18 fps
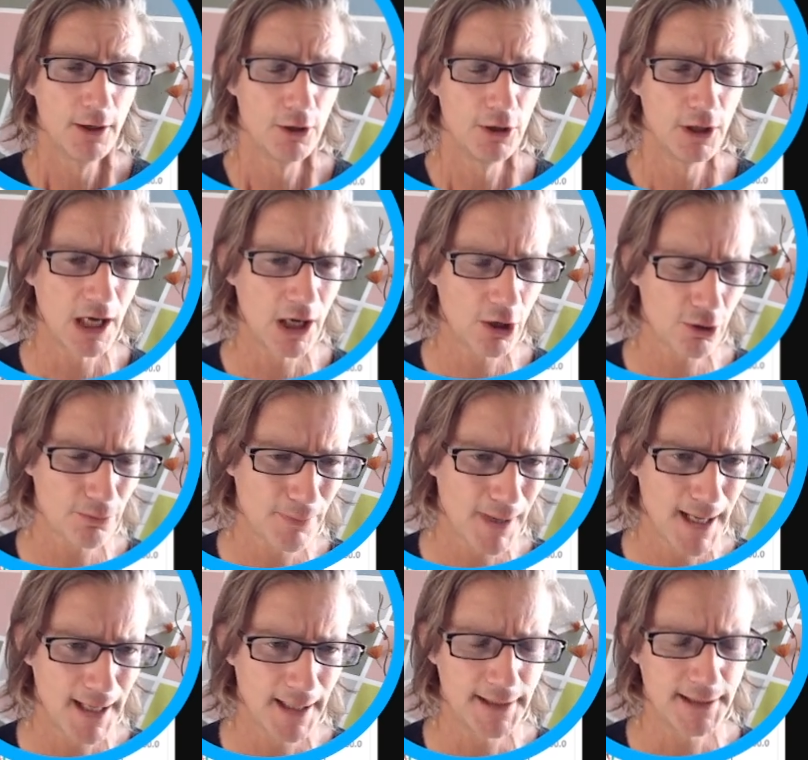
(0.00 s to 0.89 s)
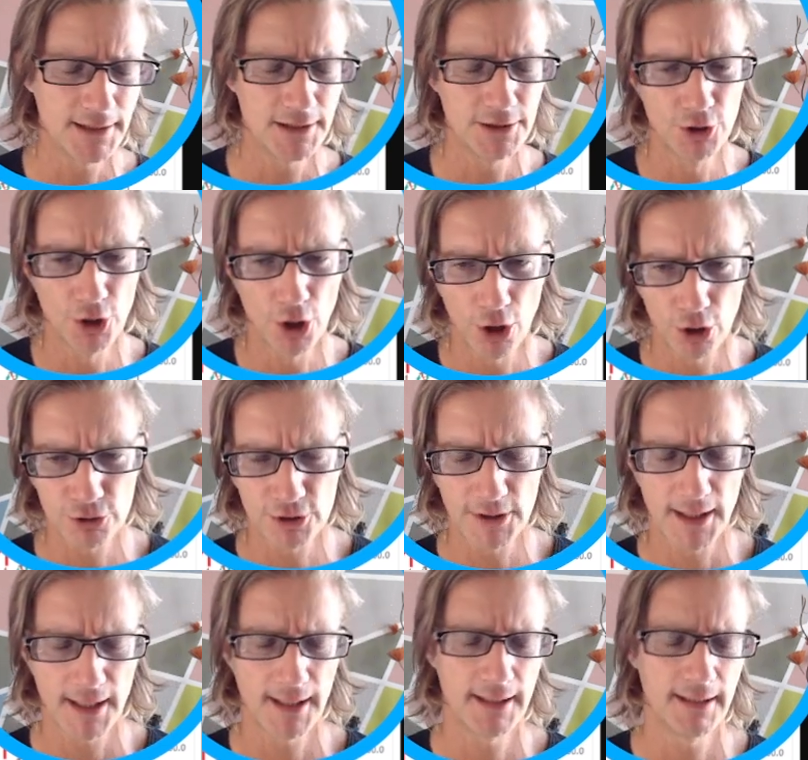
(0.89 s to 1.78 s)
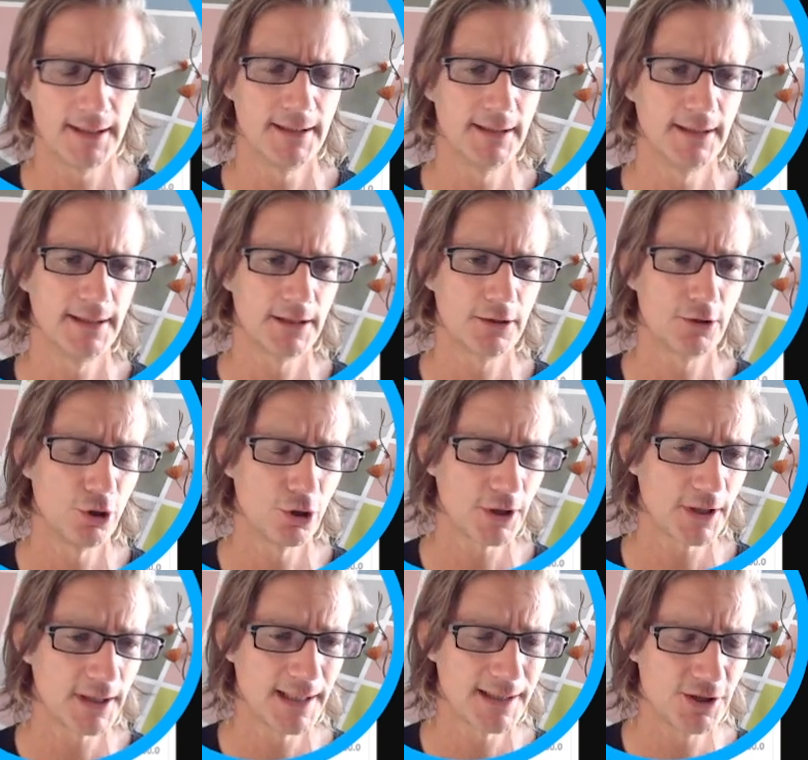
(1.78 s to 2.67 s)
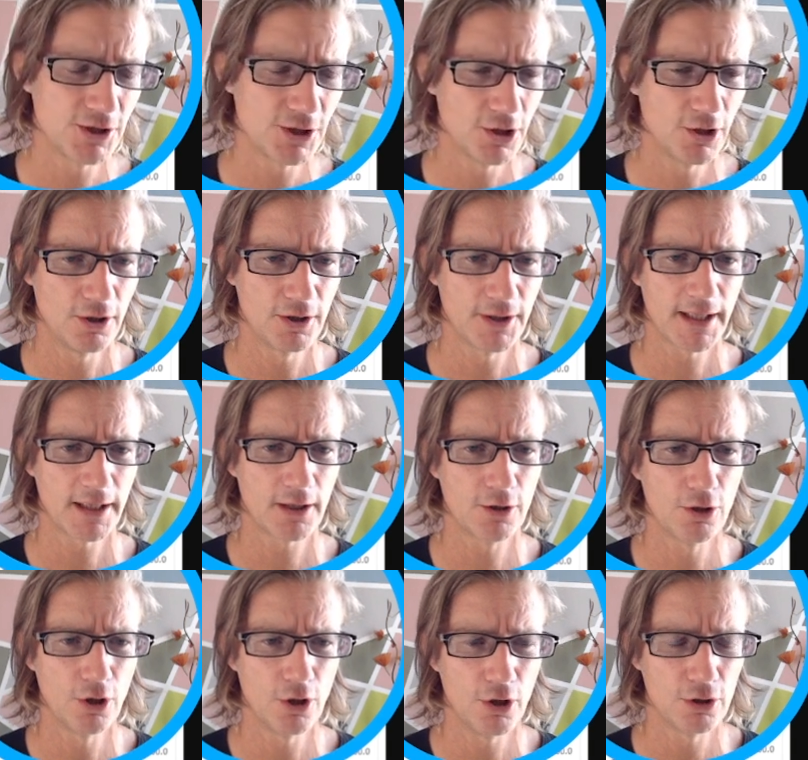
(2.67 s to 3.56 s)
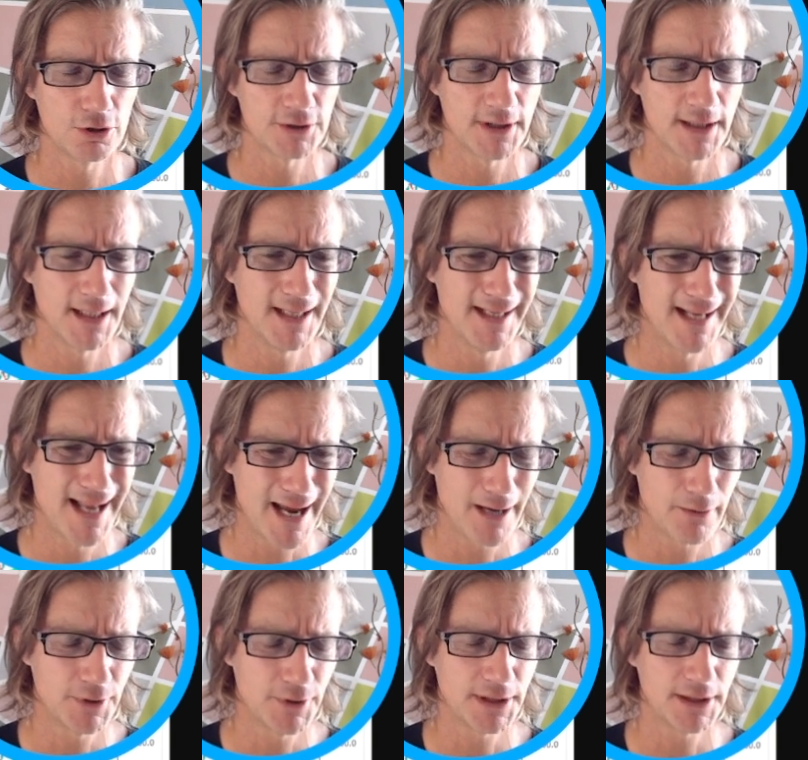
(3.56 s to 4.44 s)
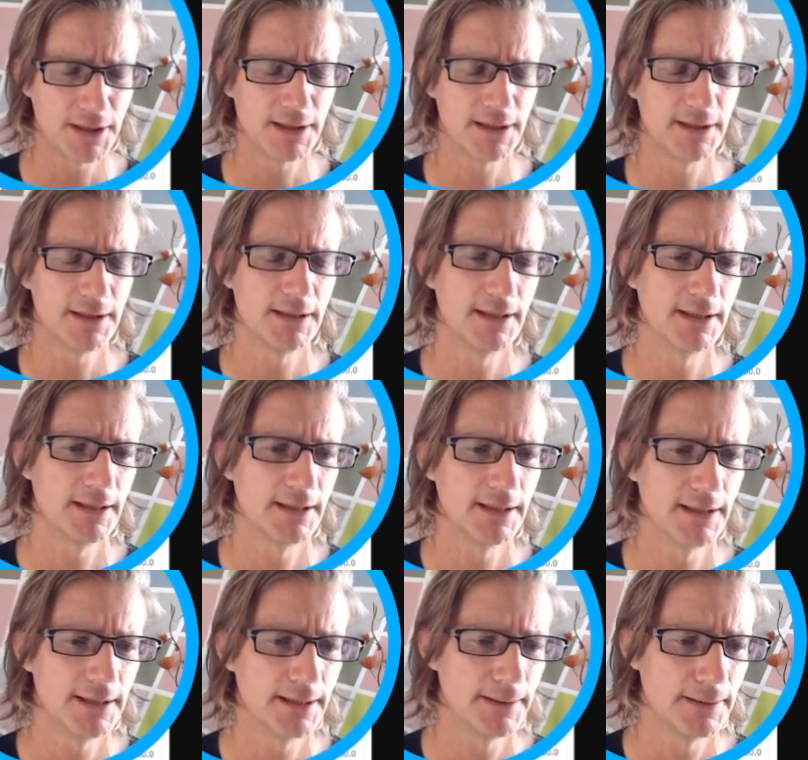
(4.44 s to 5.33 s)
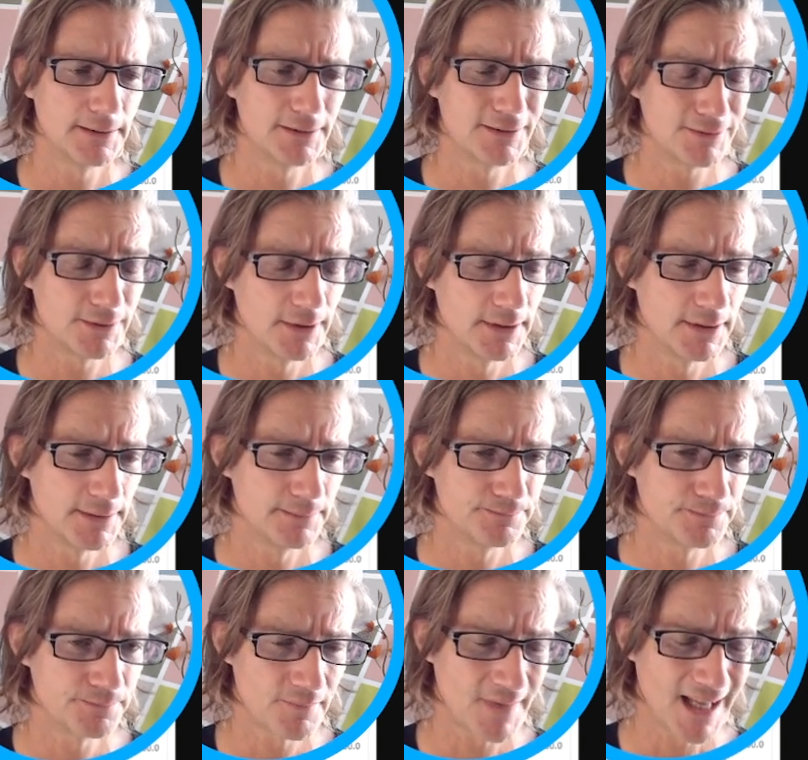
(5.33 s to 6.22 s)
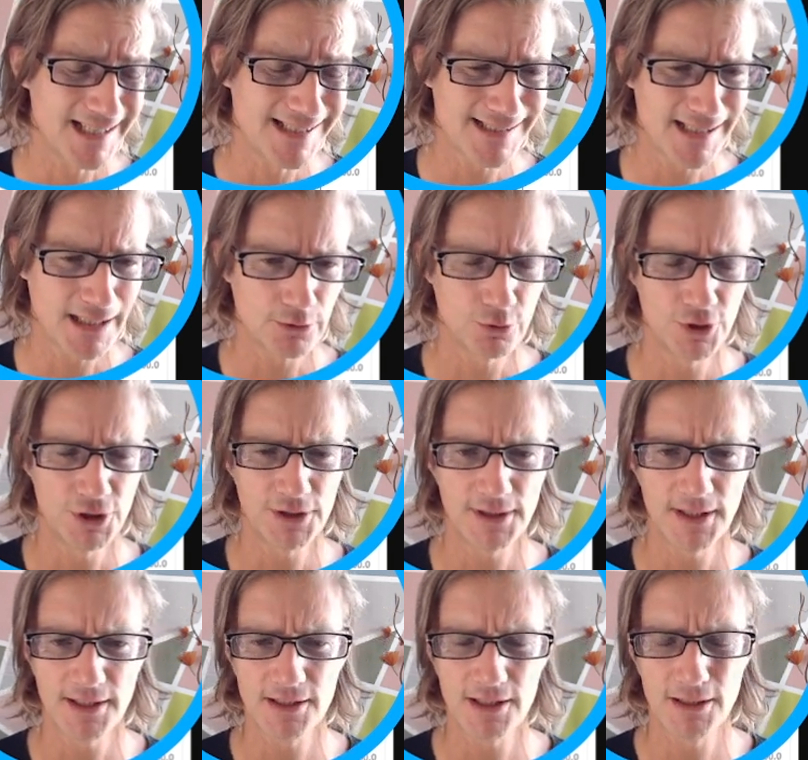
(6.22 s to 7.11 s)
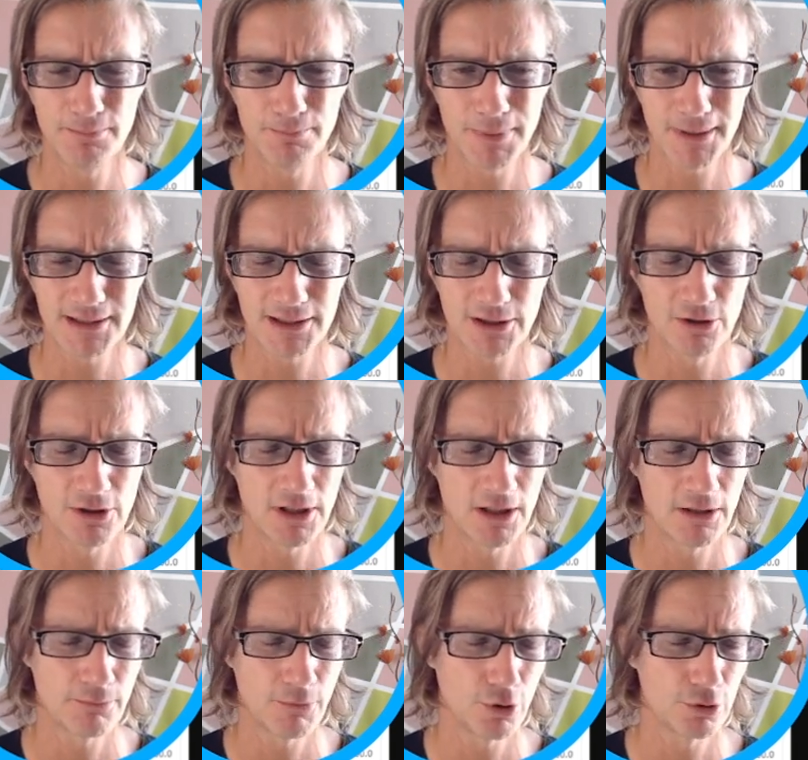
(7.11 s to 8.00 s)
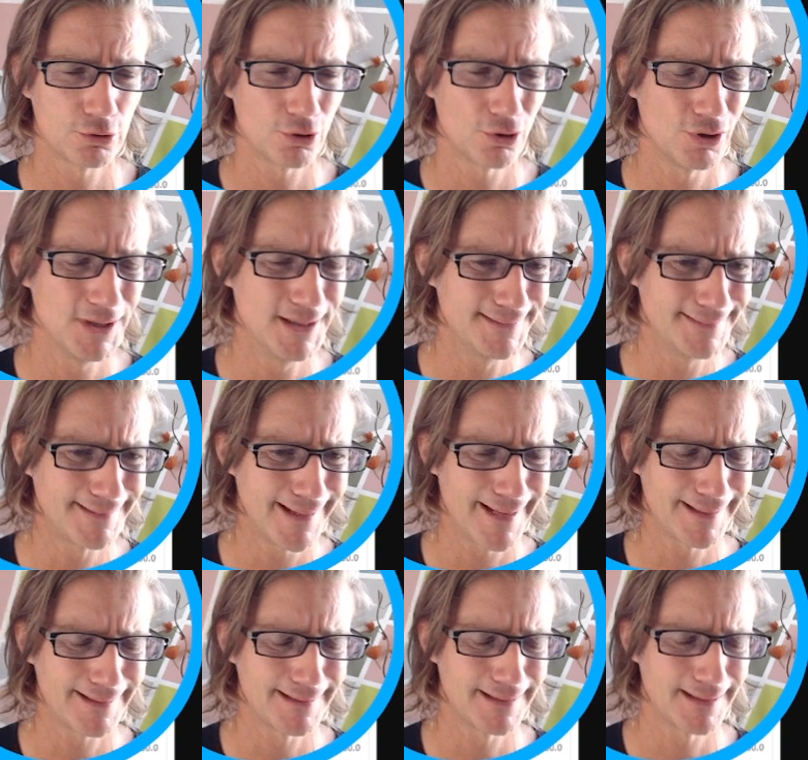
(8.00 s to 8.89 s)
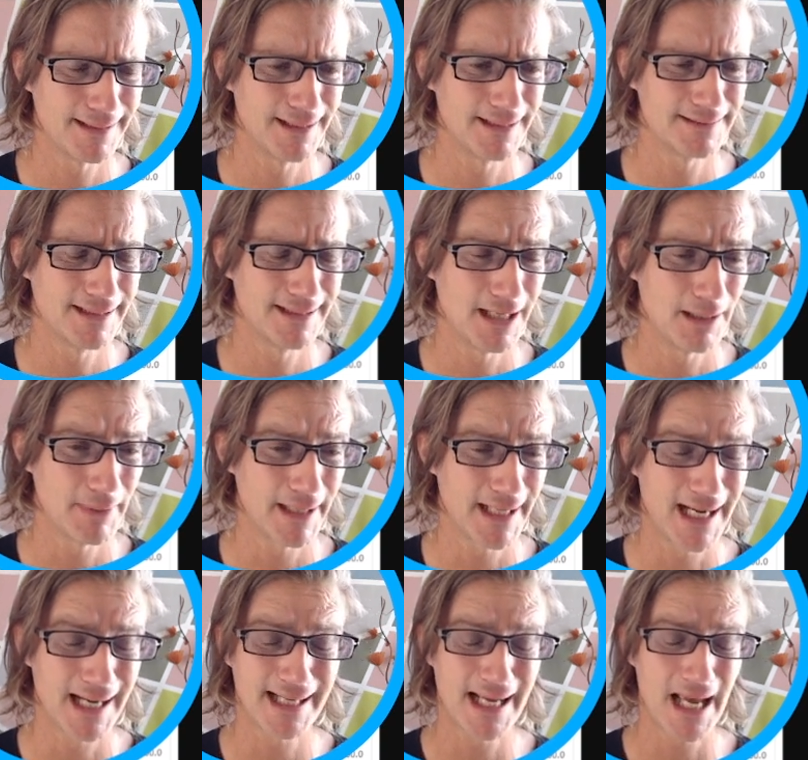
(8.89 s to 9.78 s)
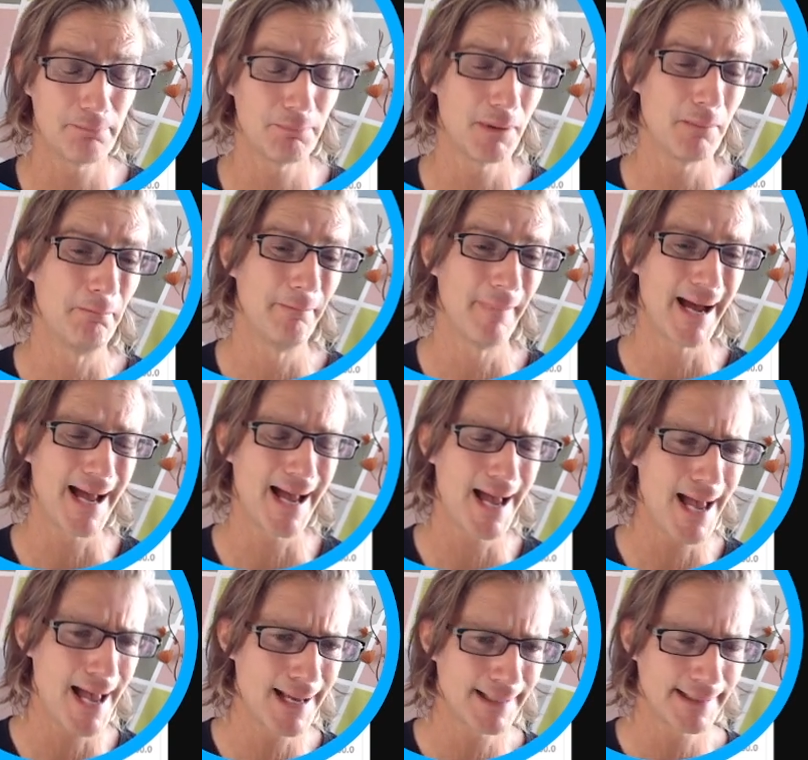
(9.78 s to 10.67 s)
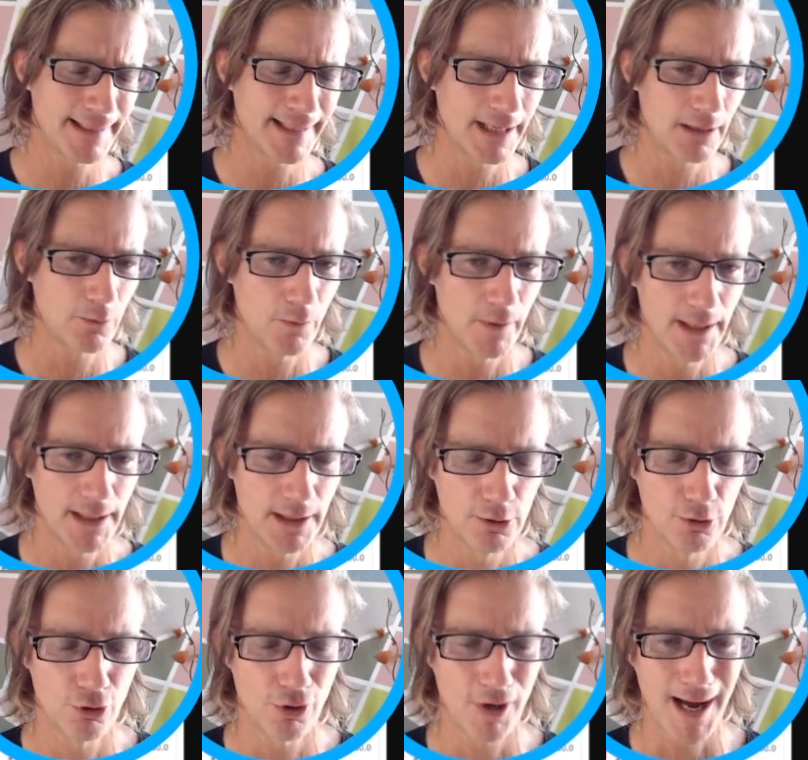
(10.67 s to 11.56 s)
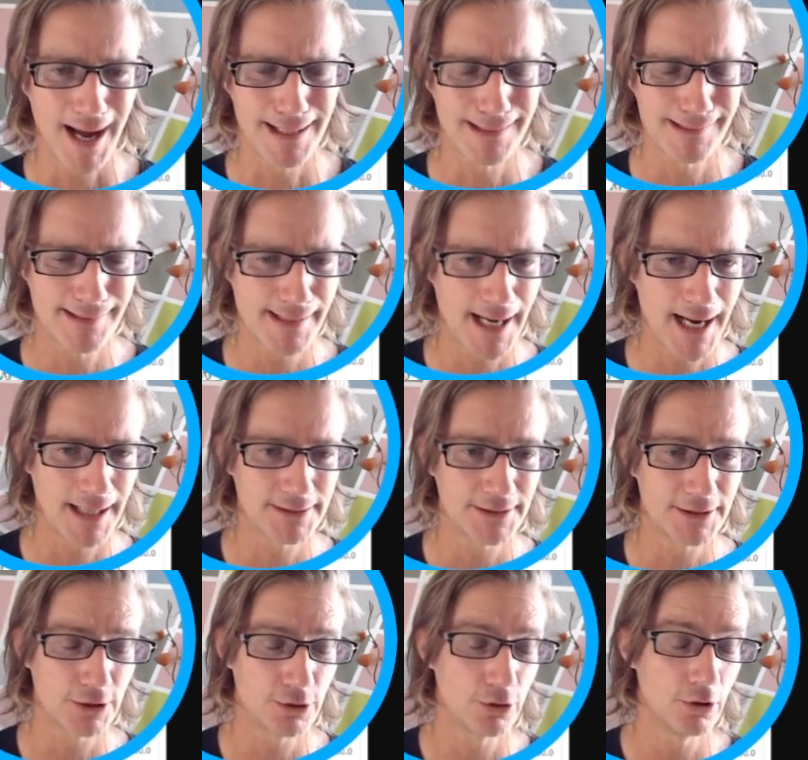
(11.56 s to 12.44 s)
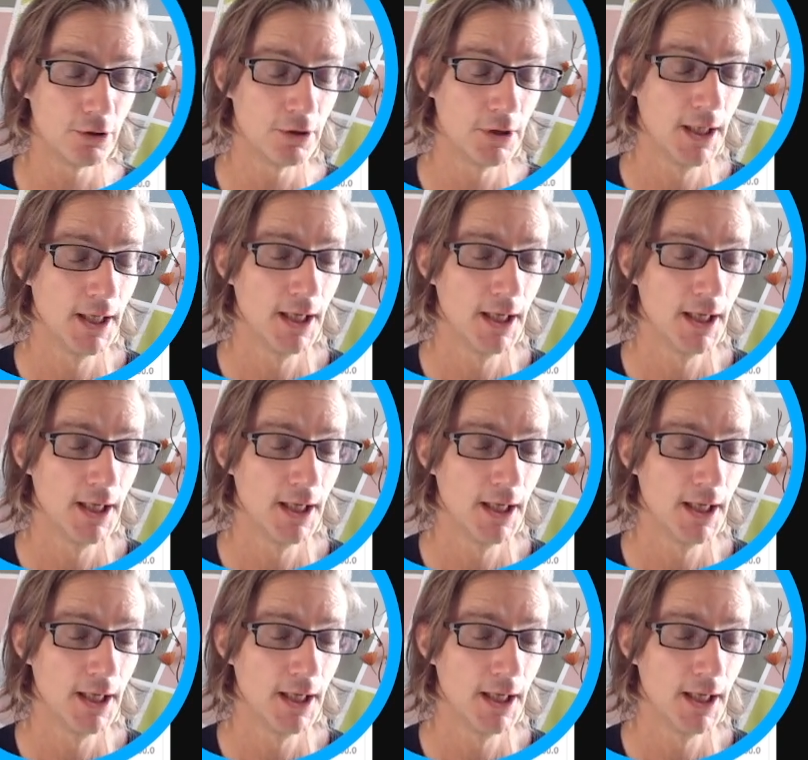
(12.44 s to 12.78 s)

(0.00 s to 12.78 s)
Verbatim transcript: la ormai nota eh, correlazione con l'equity eh, ehm, statunitense, in particolar modo il tech delle mega cap, ma anche quello asiatico,